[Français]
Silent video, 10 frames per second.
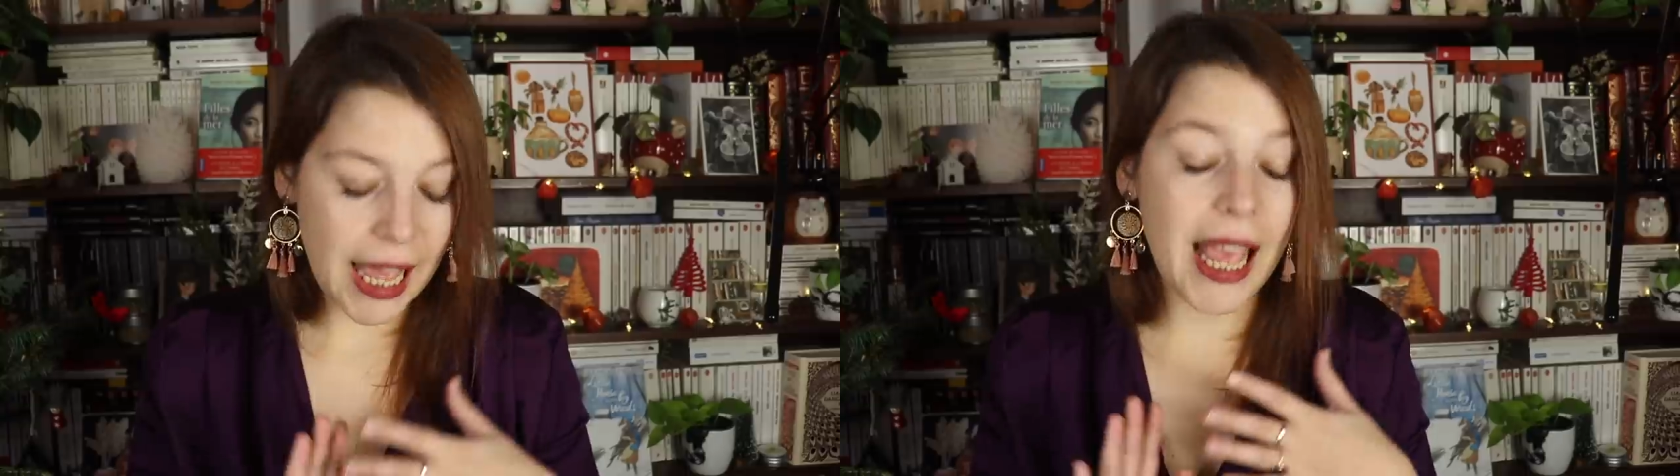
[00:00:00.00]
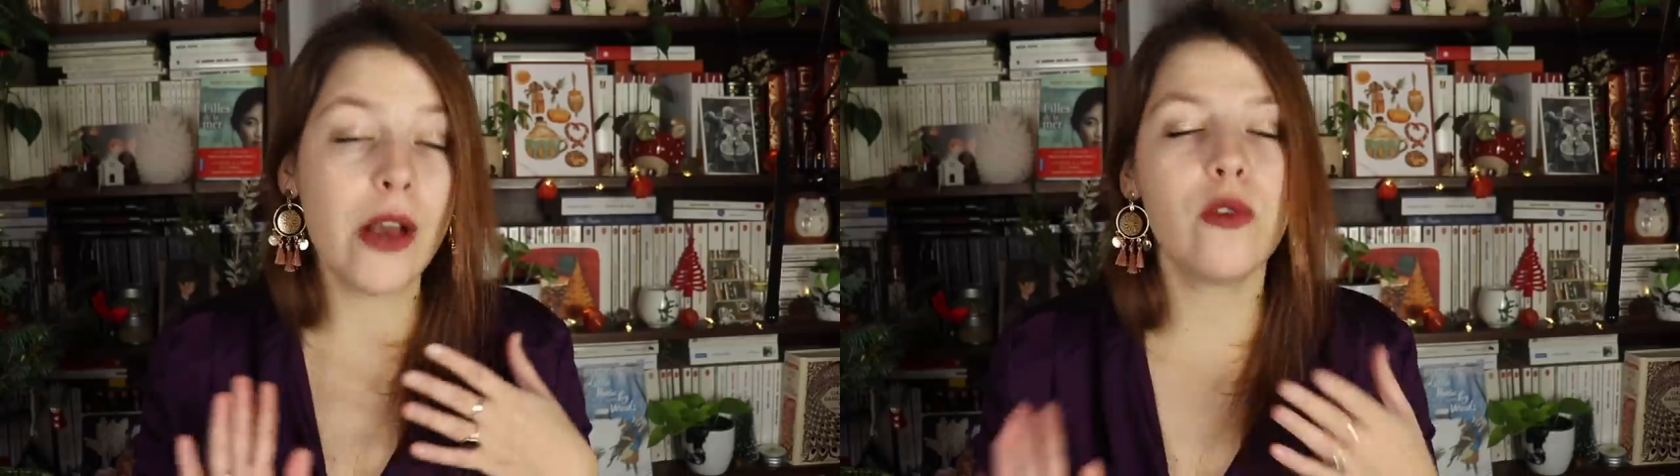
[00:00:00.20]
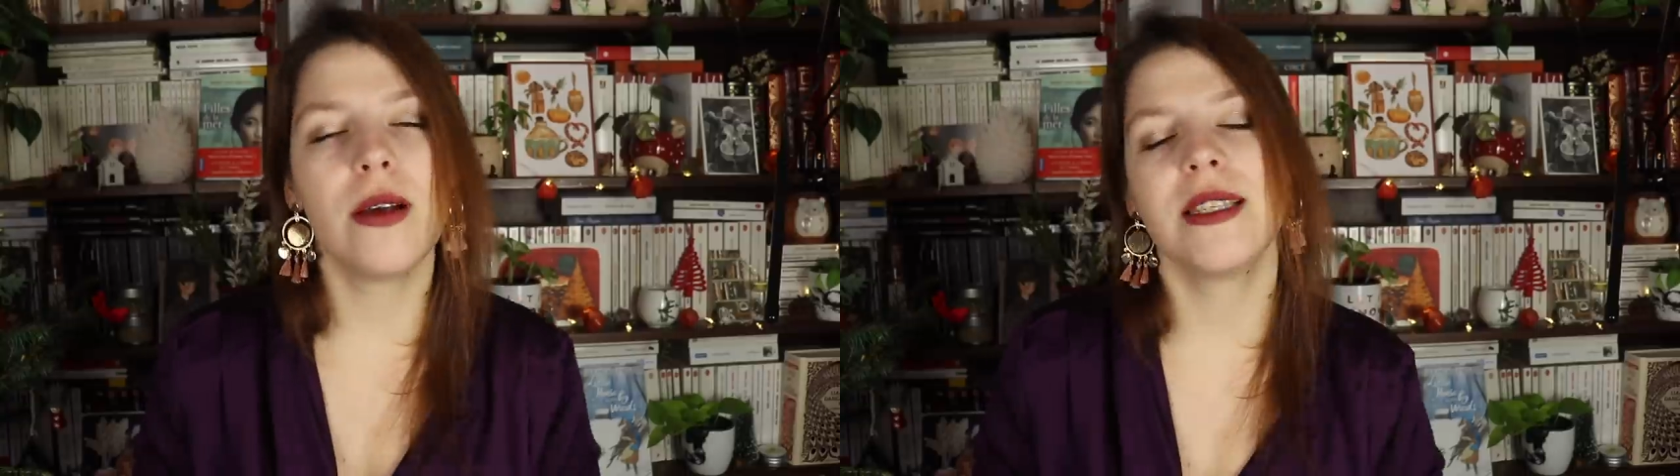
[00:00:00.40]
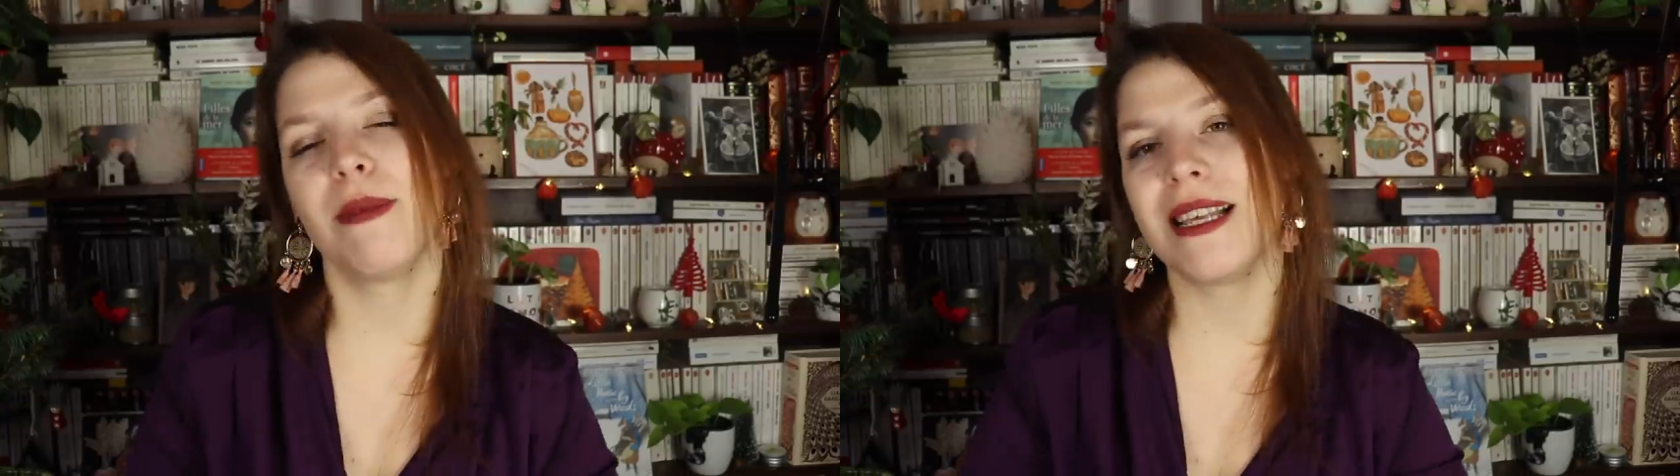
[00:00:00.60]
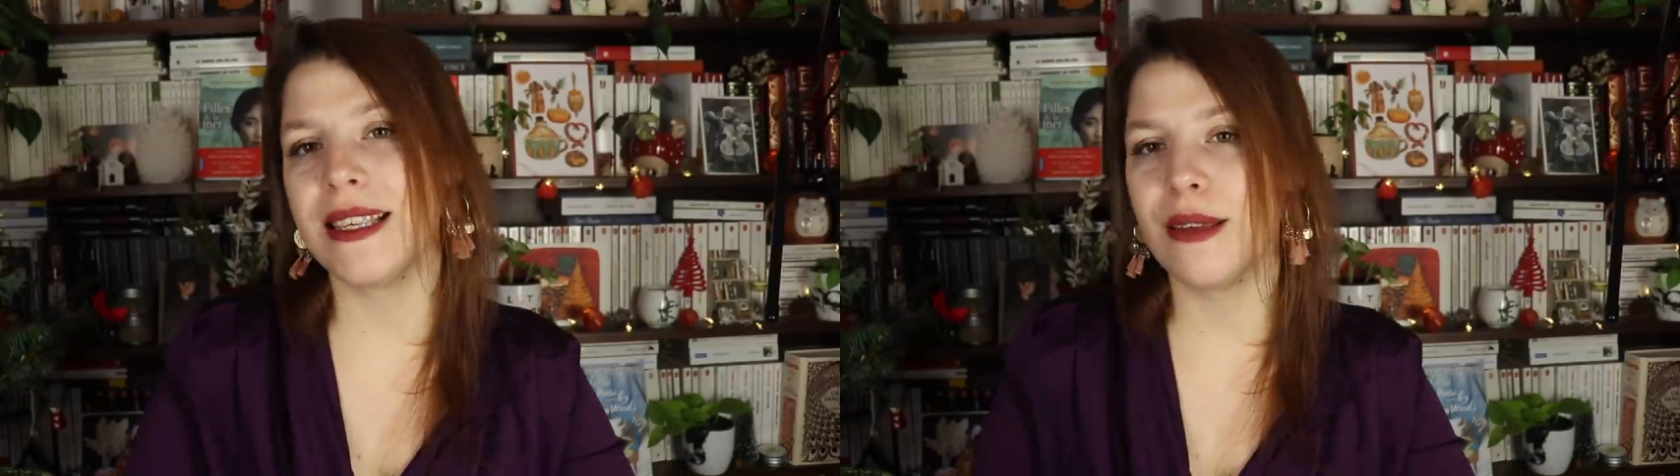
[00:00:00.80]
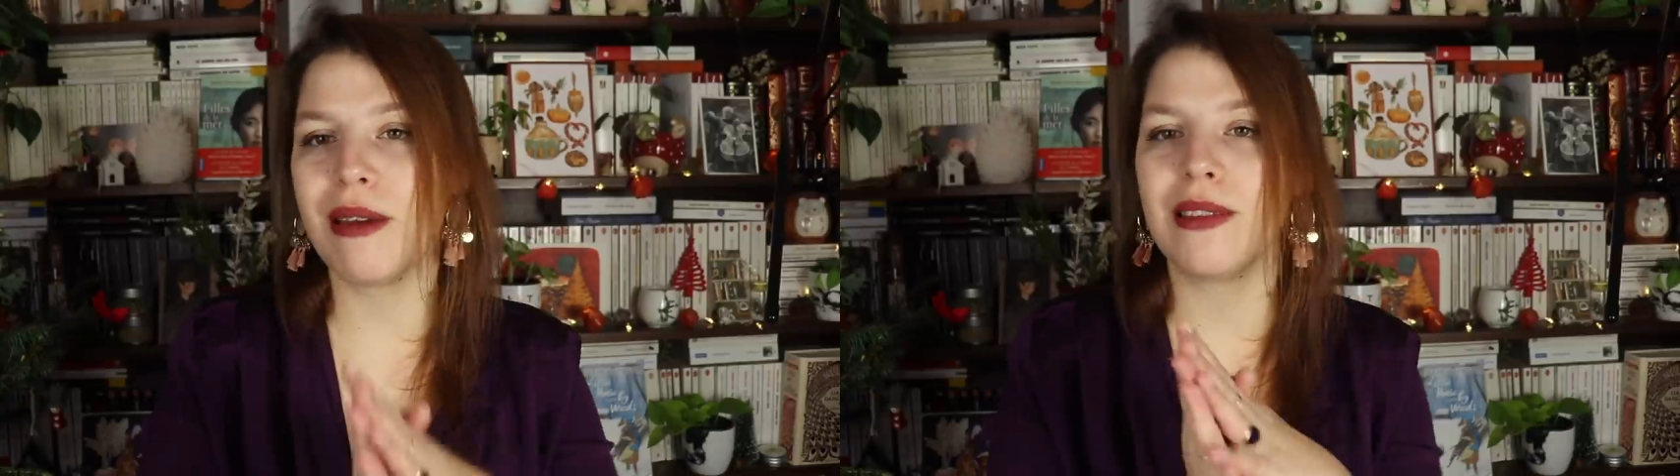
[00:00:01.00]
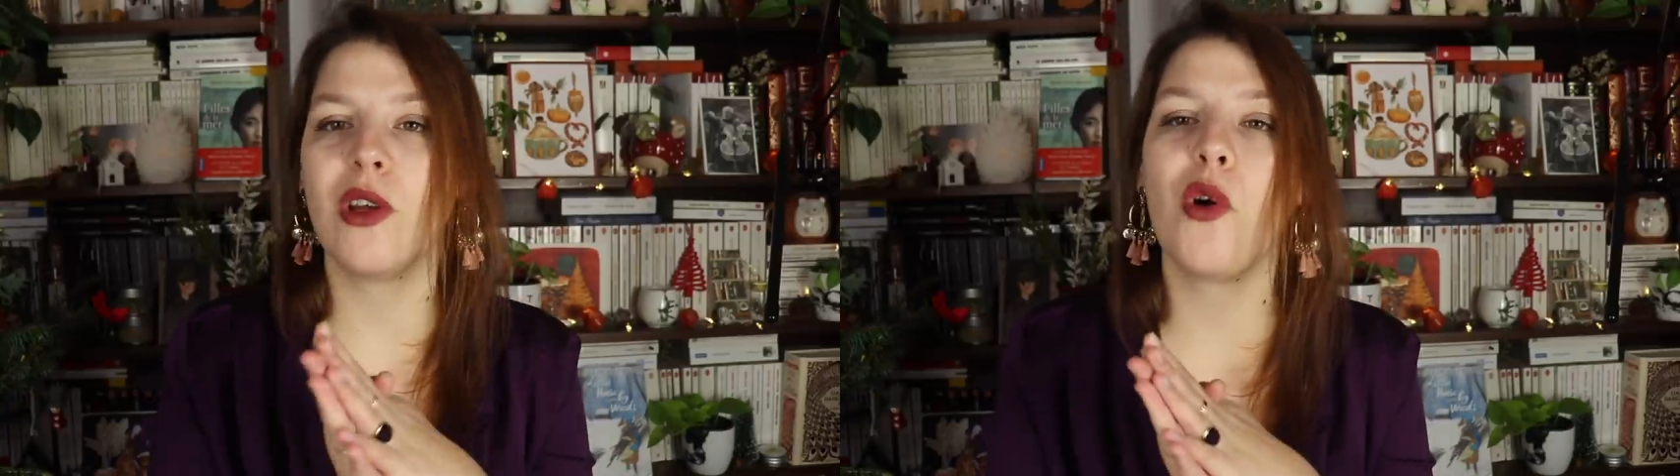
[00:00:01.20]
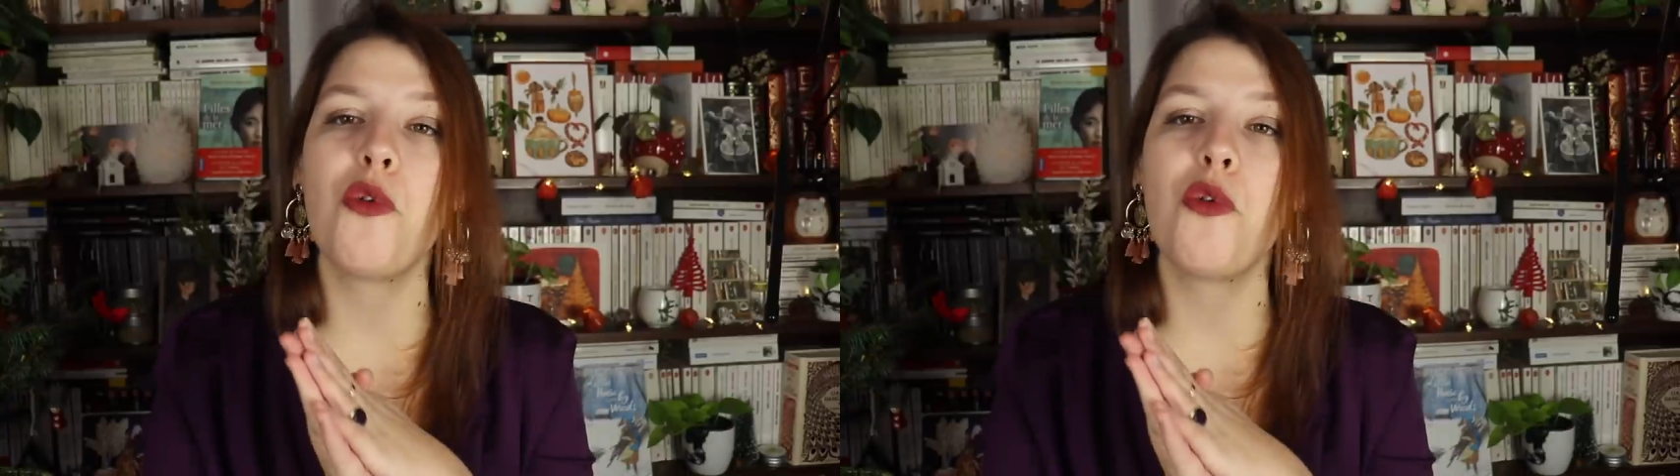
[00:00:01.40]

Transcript: Et on va se passer maintenant